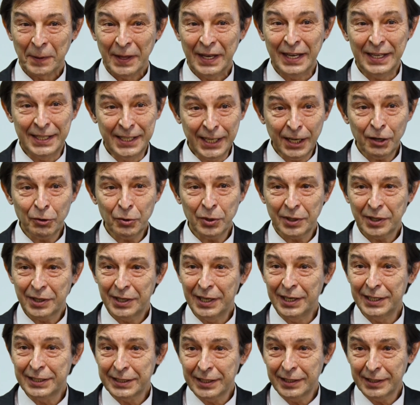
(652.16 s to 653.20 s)
идею
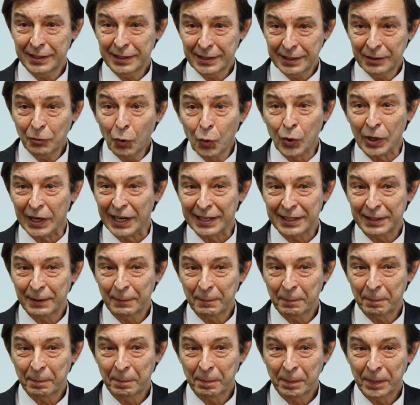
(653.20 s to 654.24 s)
или уха.
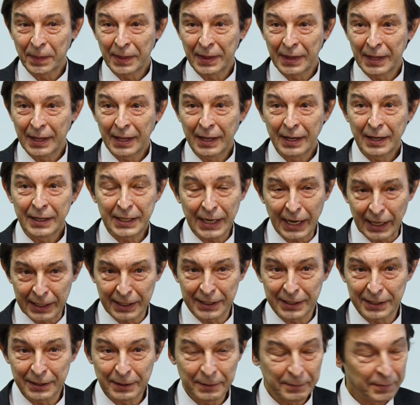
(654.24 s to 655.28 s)

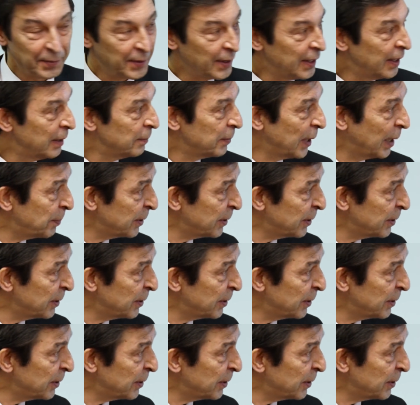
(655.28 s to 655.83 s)
Как? А